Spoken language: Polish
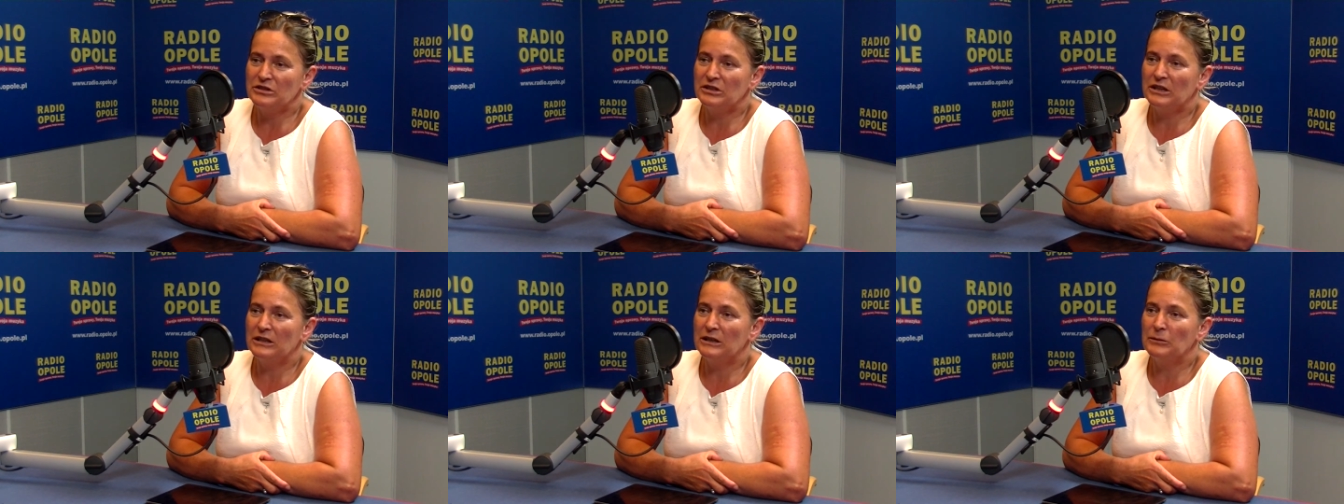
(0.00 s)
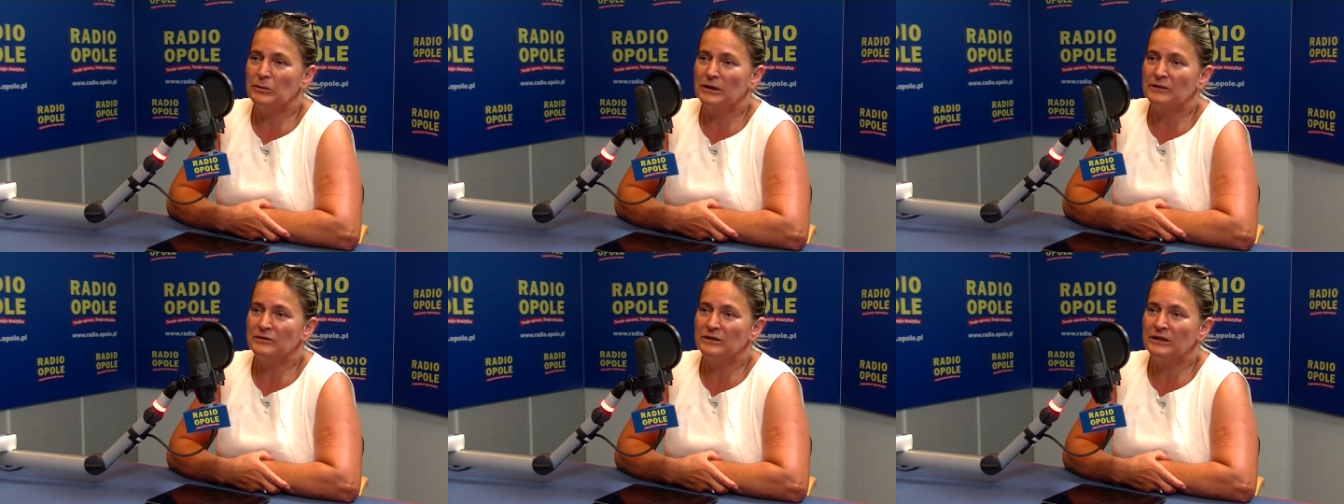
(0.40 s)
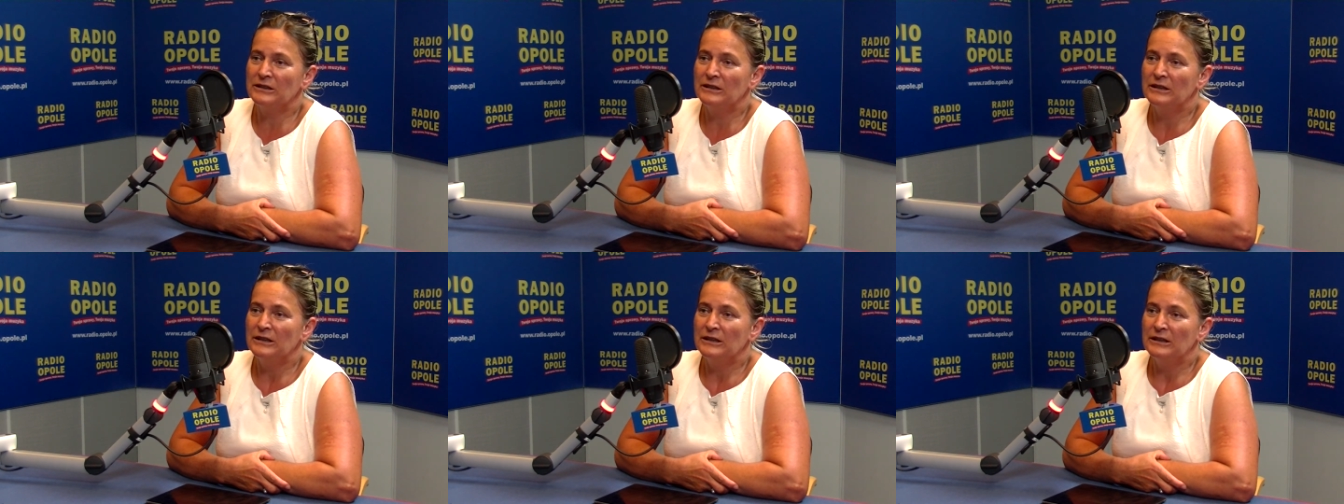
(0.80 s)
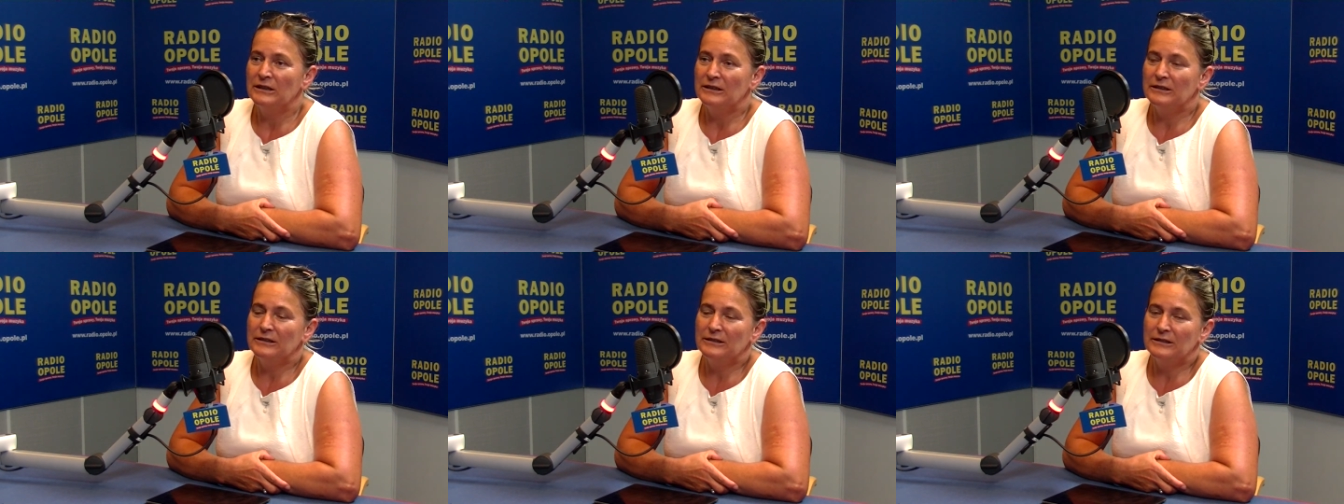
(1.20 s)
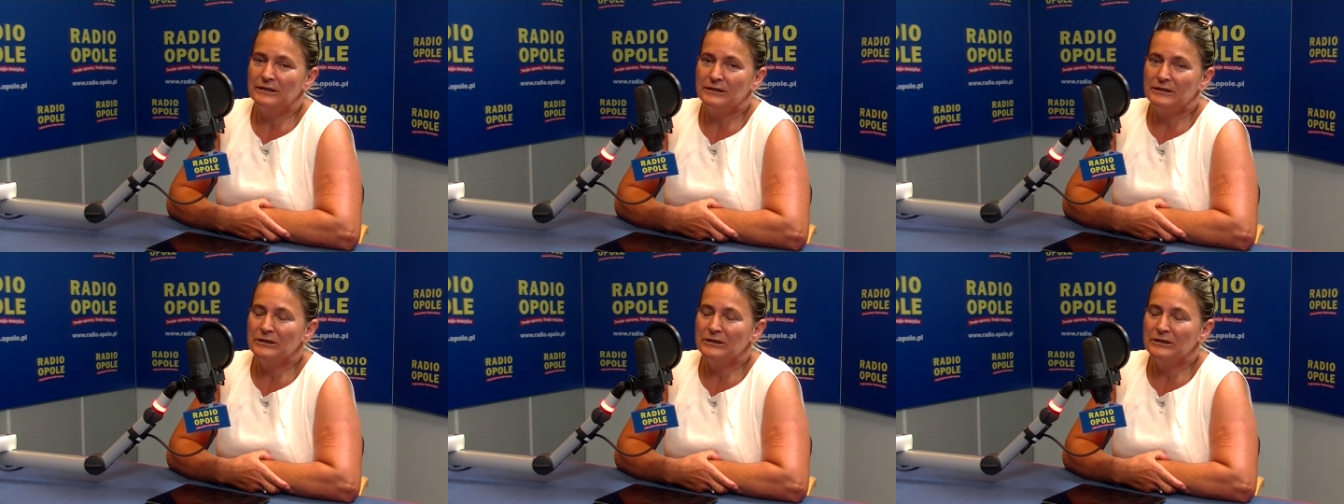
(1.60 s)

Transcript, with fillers: I tak naprawdę y,